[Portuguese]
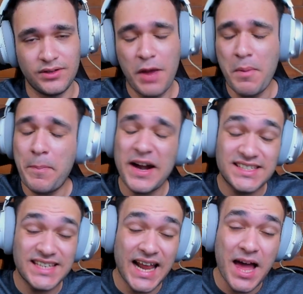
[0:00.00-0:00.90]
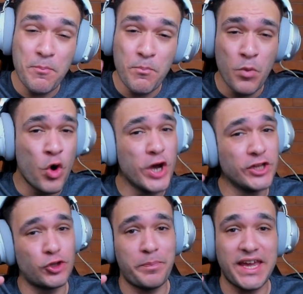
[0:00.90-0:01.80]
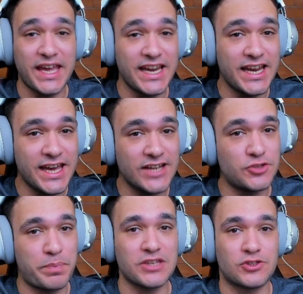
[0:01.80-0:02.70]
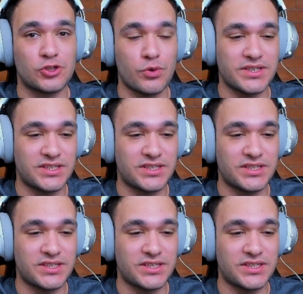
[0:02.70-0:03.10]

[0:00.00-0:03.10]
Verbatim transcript: É uma parcela muito pequenininha de pessoas,